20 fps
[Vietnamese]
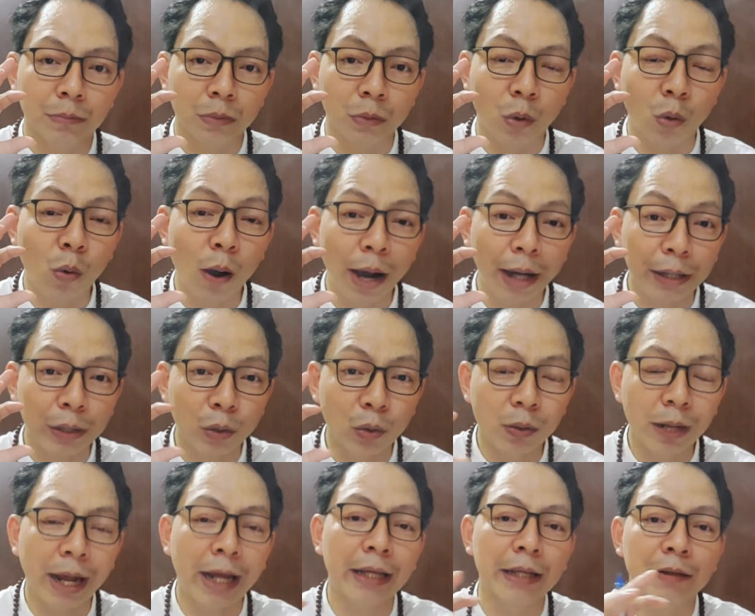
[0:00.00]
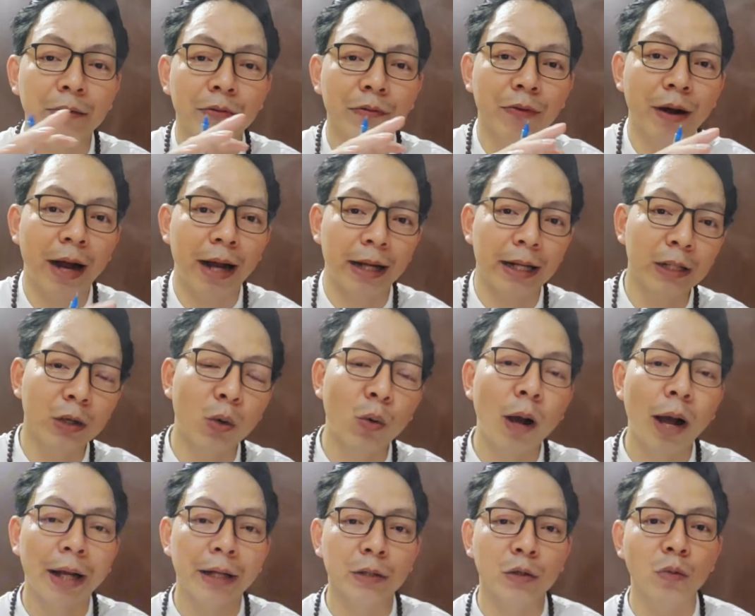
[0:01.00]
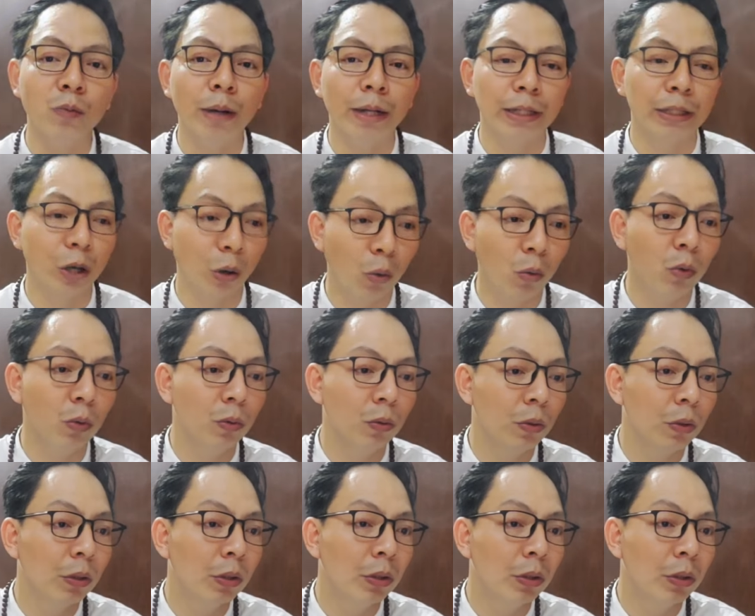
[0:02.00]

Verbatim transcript: ngũ hành của ngày và cái ngũ hành của mệnh chủ